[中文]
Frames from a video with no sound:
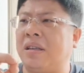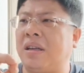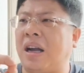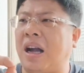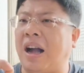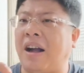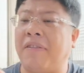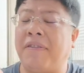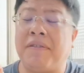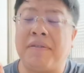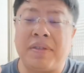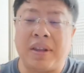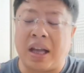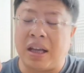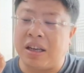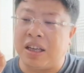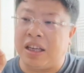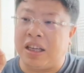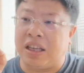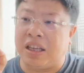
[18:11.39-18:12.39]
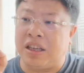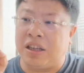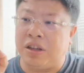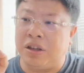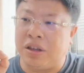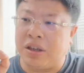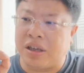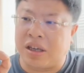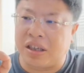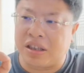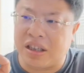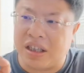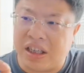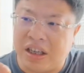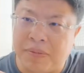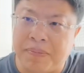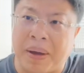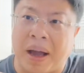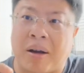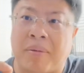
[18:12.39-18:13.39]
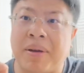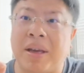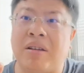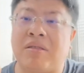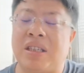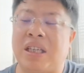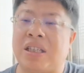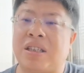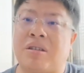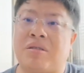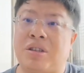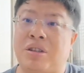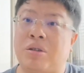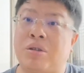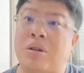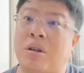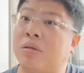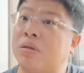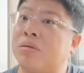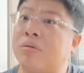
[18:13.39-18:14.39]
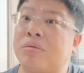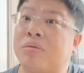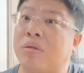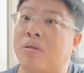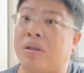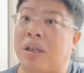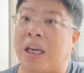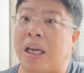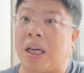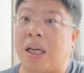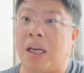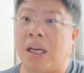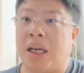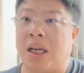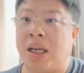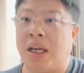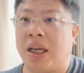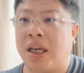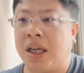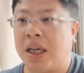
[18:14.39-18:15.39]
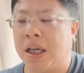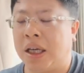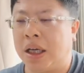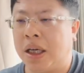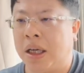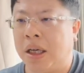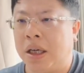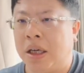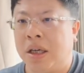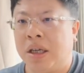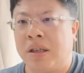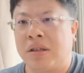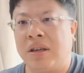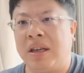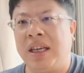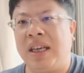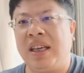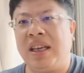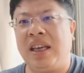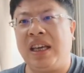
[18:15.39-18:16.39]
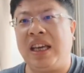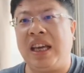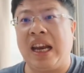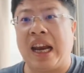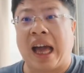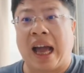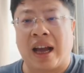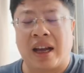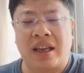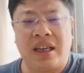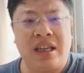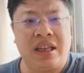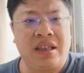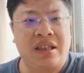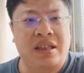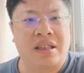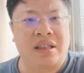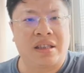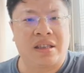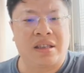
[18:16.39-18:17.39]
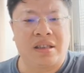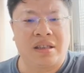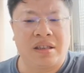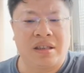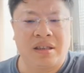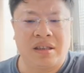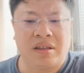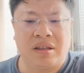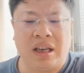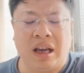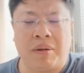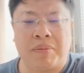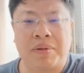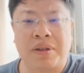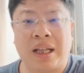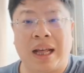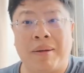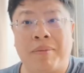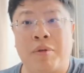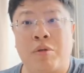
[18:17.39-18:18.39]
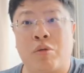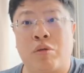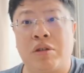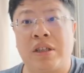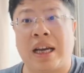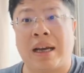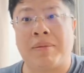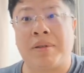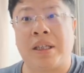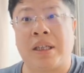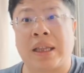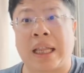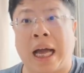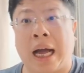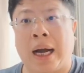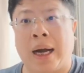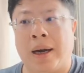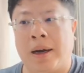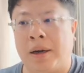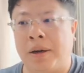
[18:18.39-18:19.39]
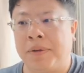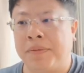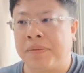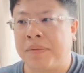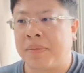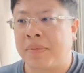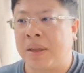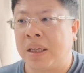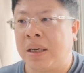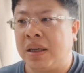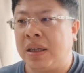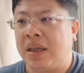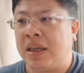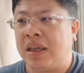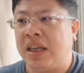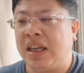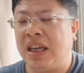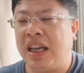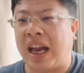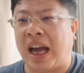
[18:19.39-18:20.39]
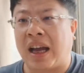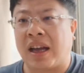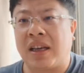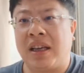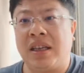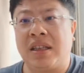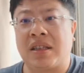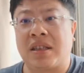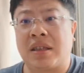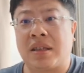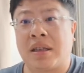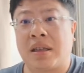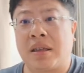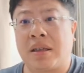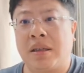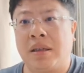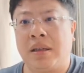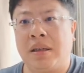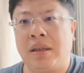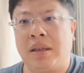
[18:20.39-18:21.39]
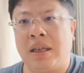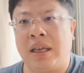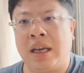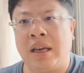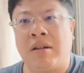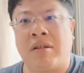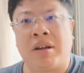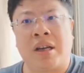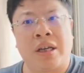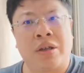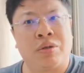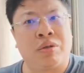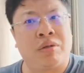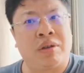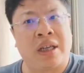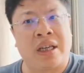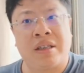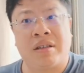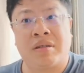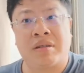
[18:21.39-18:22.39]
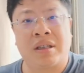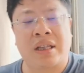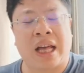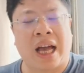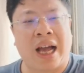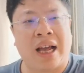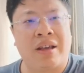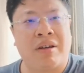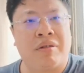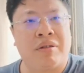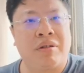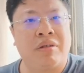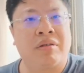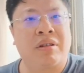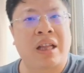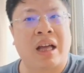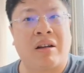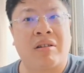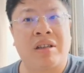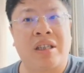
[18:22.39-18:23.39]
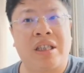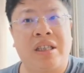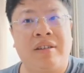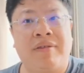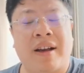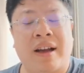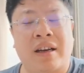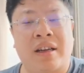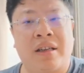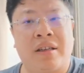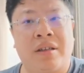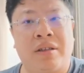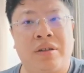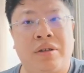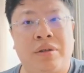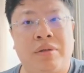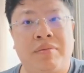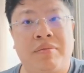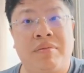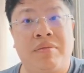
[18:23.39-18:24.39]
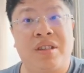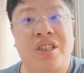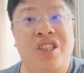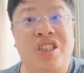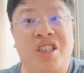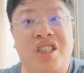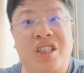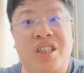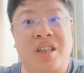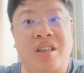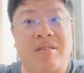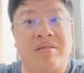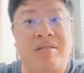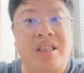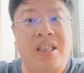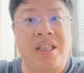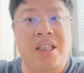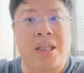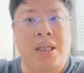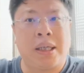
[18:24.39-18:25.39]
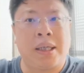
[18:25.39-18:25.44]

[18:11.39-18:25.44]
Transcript: 啊，那你可是你表面又接受，你就露出弱点了。所以伊朗一直要不是他们国家比较大哈，伊朗一直也有一个弱点，就是他有用到西方的自制游戏。